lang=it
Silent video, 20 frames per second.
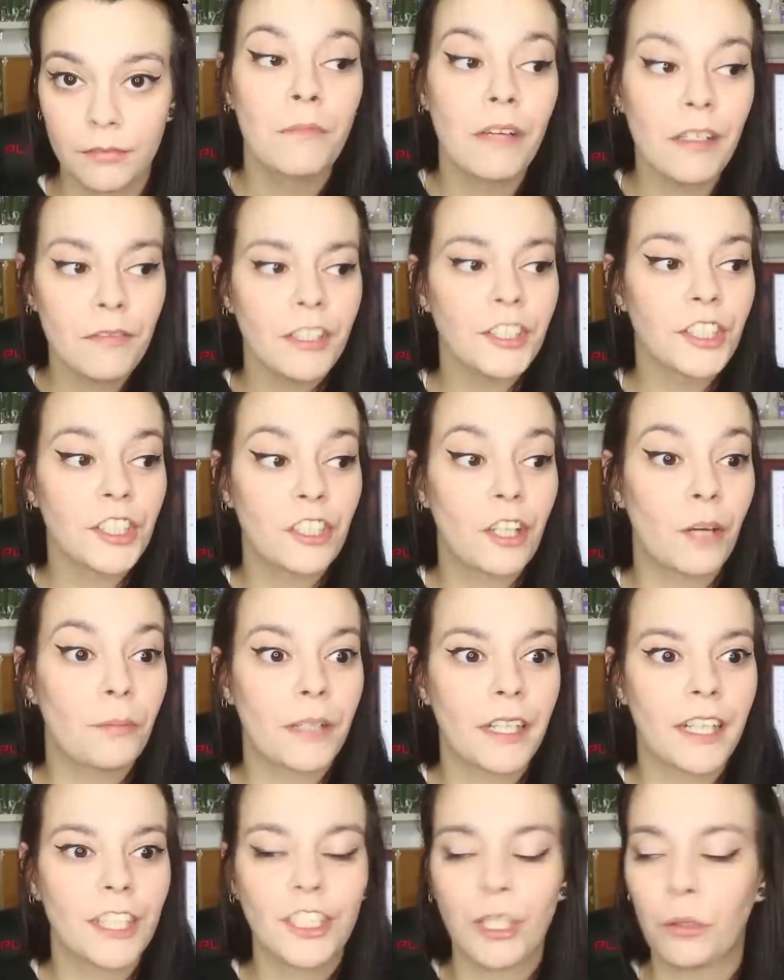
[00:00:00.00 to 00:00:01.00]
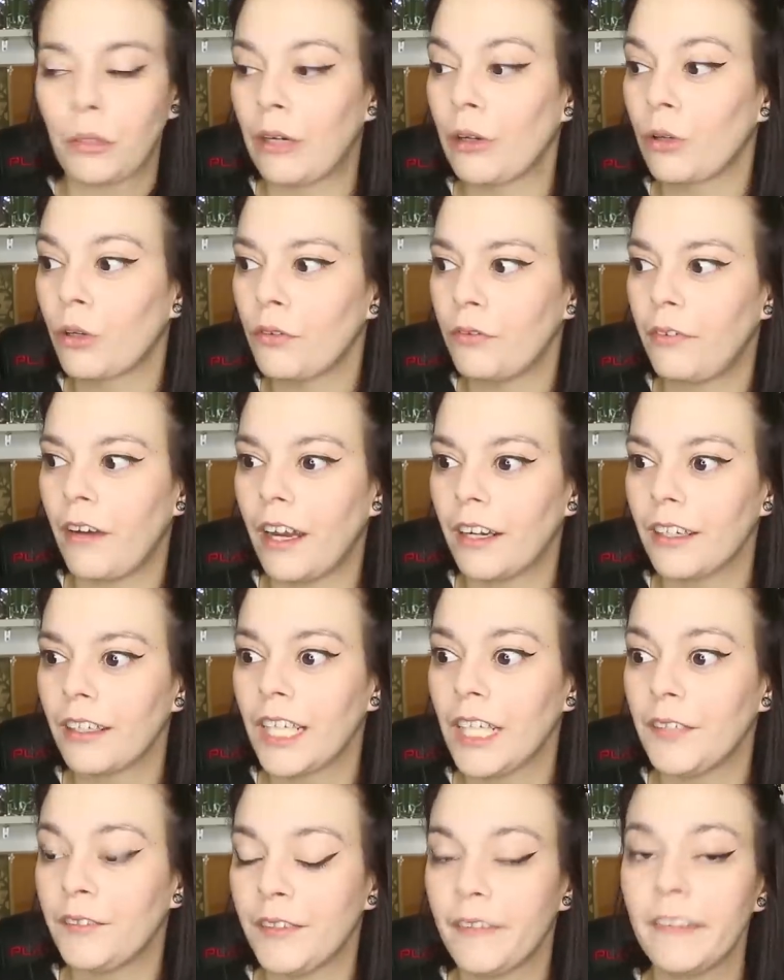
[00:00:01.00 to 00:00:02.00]
ma invece scopre che c'è una loro fan
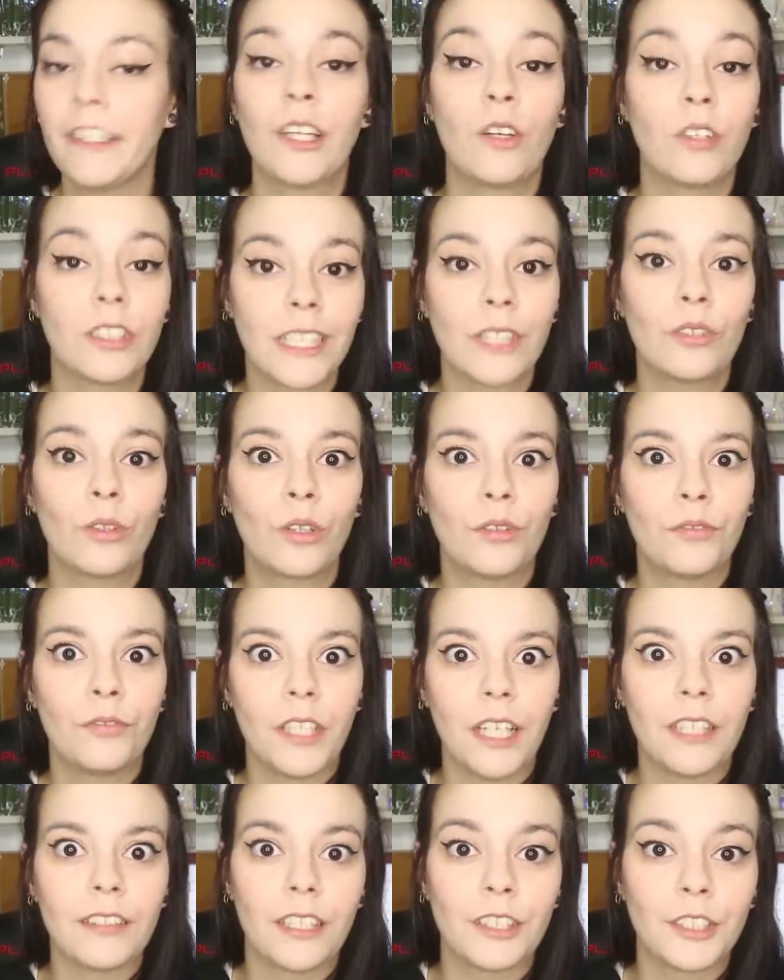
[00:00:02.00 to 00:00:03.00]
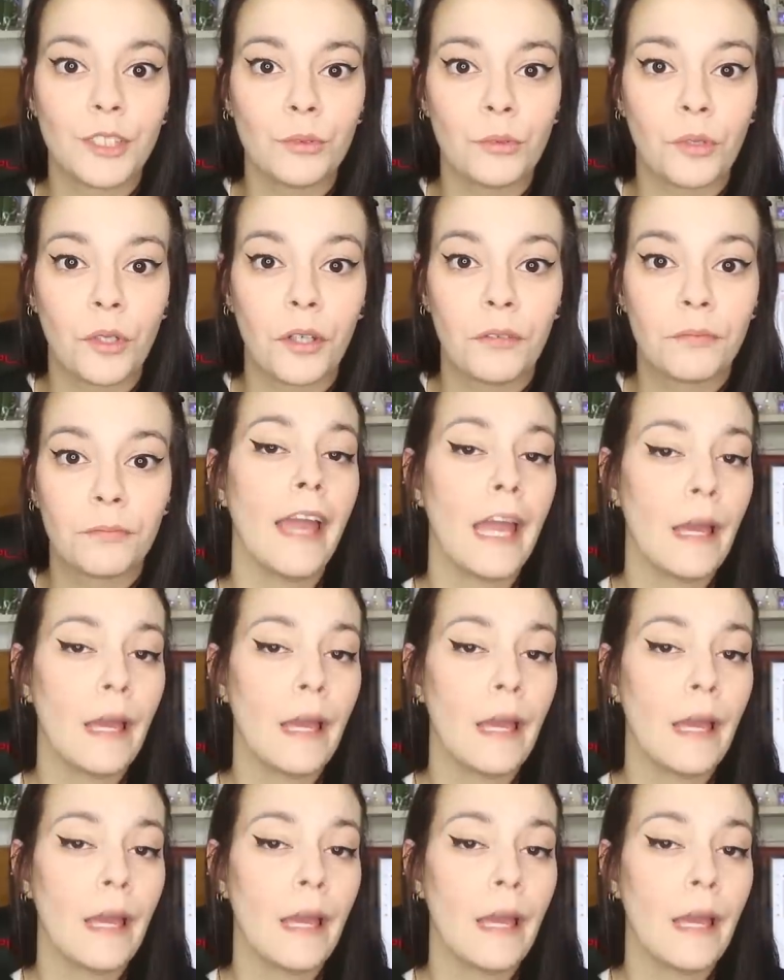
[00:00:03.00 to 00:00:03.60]
che vive nello stato confinante al suo.